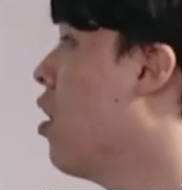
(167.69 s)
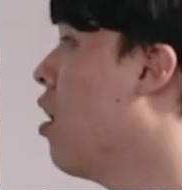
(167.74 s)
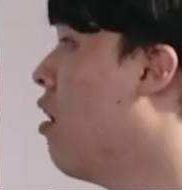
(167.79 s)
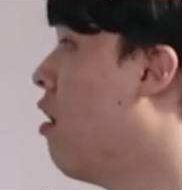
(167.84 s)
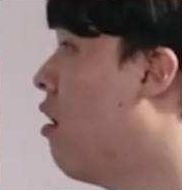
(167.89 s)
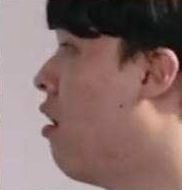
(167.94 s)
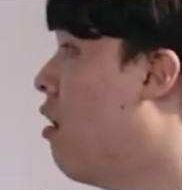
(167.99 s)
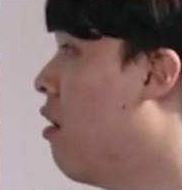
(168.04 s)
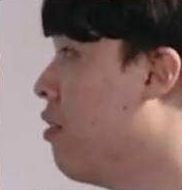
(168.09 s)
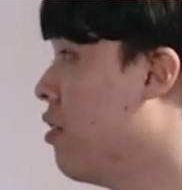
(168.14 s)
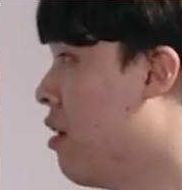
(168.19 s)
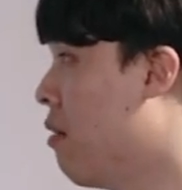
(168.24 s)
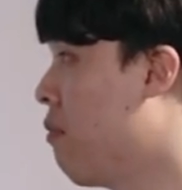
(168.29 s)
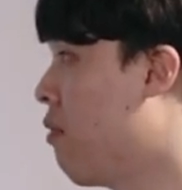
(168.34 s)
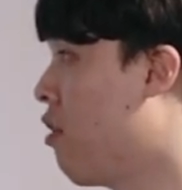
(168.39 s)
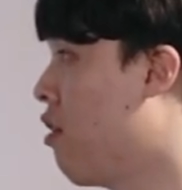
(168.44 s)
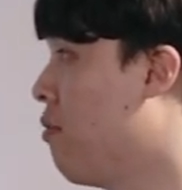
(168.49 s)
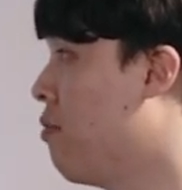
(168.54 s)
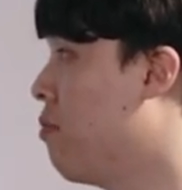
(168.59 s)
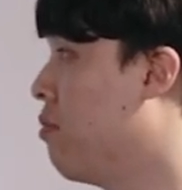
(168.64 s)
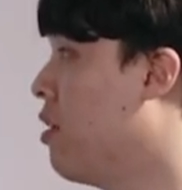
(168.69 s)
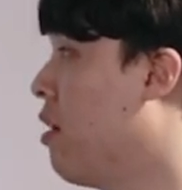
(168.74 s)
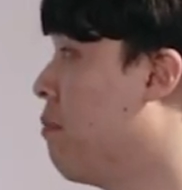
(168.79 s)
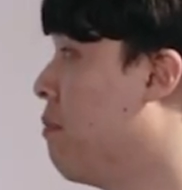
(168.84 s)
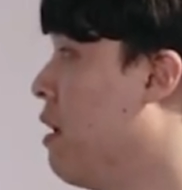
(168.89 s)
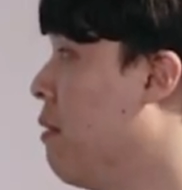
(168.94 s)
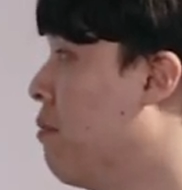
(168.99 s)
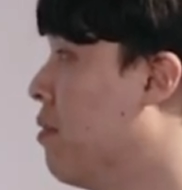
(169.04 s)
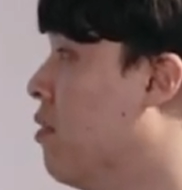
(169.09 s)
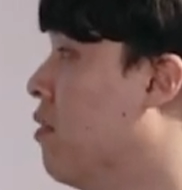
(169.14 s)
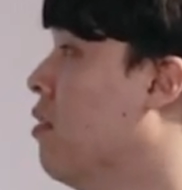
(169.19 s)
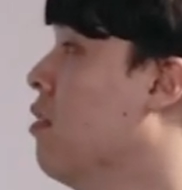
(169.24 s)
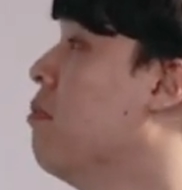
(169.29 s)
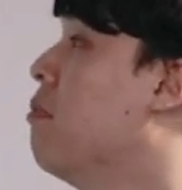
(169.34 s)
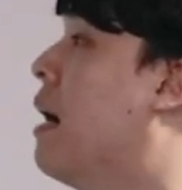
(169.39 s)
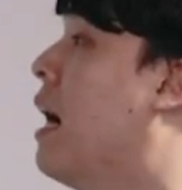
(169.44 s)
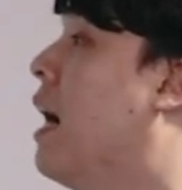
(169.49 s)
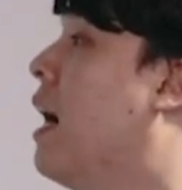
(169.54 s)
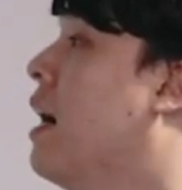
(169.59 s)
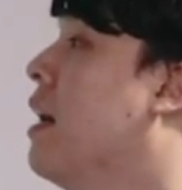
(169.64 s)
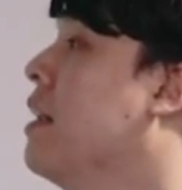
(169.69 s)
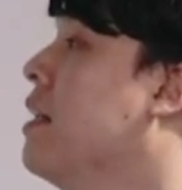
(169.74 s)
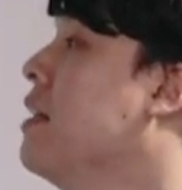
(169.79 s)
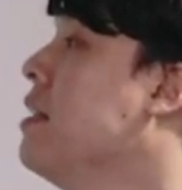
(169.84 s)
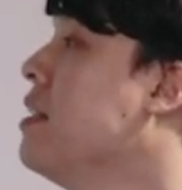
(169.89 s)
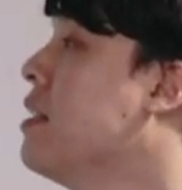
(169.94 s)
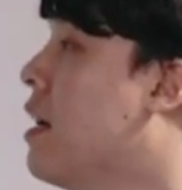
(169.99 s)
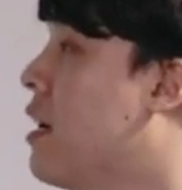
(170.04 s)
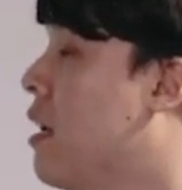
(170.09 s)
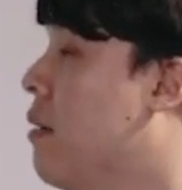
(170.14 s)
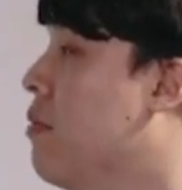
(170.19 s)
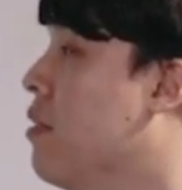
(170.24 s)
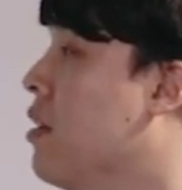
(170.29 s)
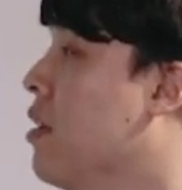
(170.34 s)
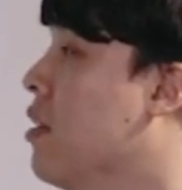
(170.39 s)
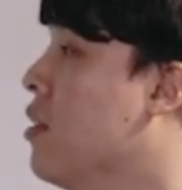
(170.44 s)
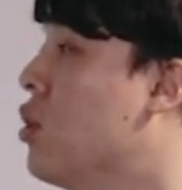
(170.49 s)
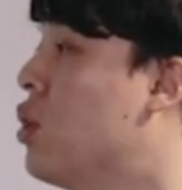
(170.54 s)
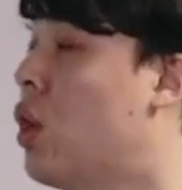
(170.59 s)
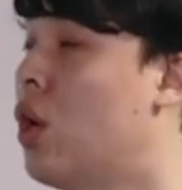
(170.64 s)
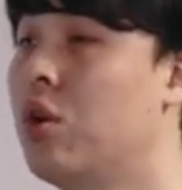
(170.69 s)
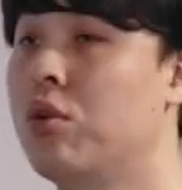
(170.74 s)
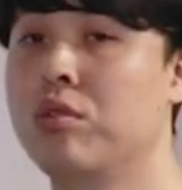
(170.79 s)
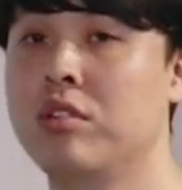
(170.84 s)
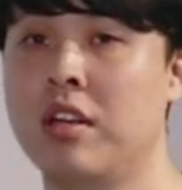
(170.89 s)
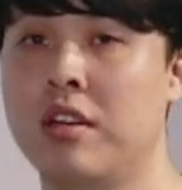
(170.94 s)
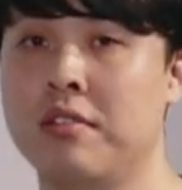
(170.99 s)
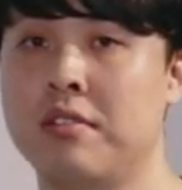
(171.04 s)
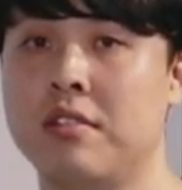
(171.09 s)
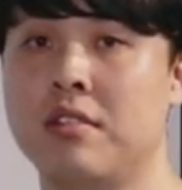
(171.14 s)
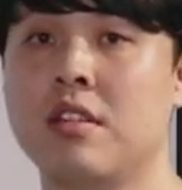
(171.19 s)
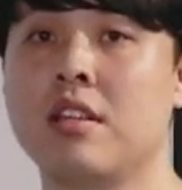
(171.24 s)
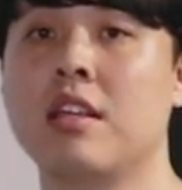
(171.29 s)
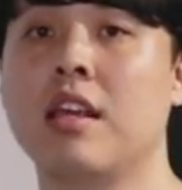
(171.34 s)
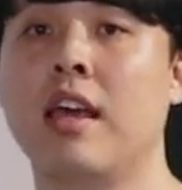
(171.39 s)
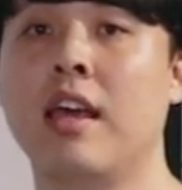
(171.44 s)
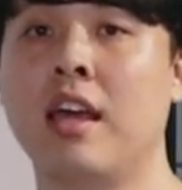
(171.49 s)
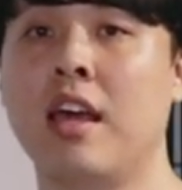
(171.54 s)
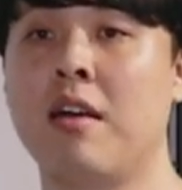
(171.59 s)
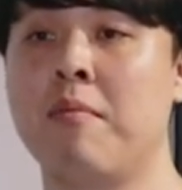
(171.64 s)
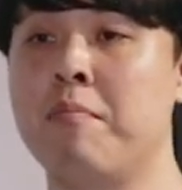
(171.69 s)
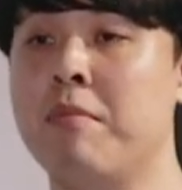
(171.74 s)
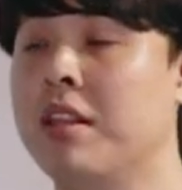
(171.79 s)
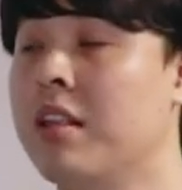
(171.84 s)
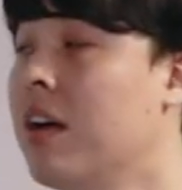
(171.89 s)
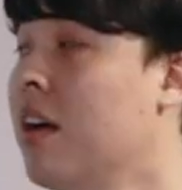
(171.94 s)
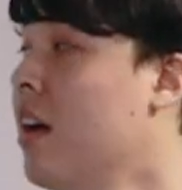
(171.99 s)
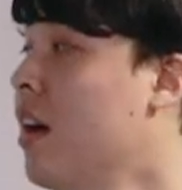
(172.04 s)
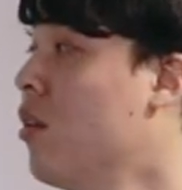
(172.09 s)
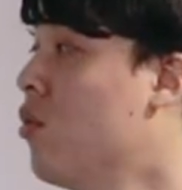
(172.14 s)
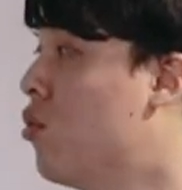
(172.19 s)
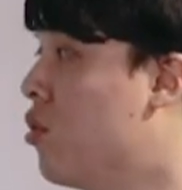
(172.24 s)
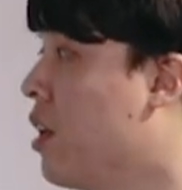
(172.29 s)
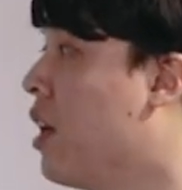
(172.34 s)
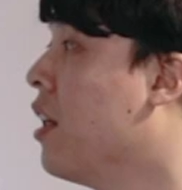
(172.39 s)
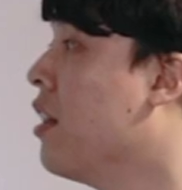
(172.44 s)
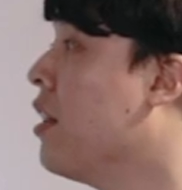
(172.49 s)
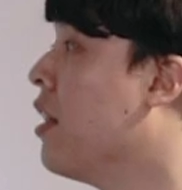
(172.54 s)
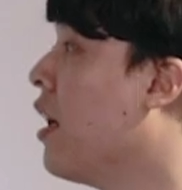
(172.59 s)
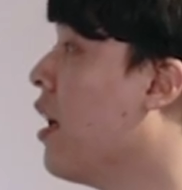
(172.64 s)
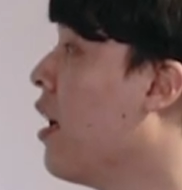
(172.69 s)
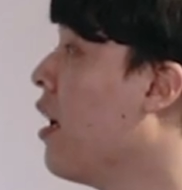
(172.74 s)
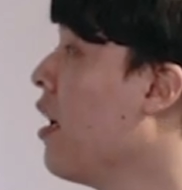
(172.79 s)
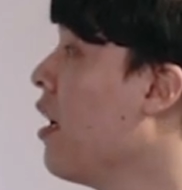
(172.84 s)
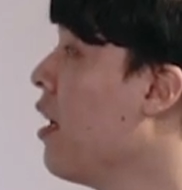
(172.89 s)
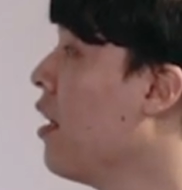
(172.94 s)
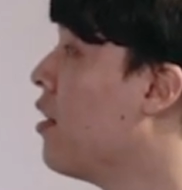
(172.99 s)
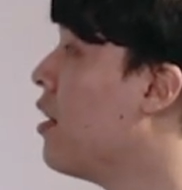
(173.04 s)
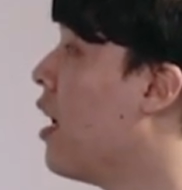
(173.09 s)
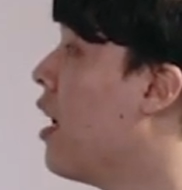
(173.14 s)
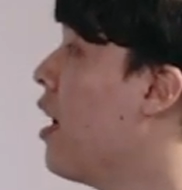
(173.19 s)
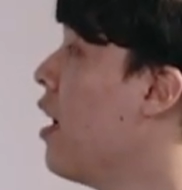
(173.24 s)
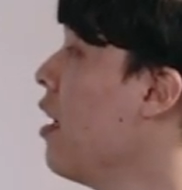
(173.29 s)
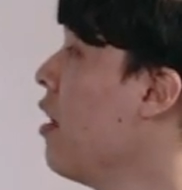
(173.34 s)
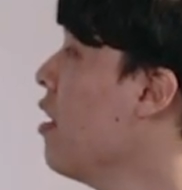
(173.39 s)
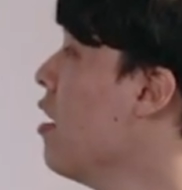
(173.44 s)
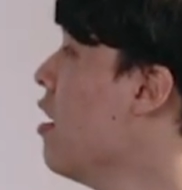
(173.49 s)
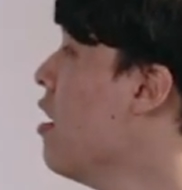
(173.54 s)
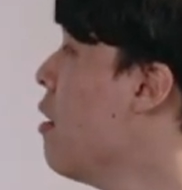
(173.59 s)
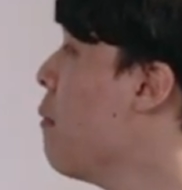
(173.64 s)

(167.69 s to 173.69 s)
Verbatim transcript: A number of the people, 많은 사람들은 told us, 얘기합니다. 우리한테 that 네.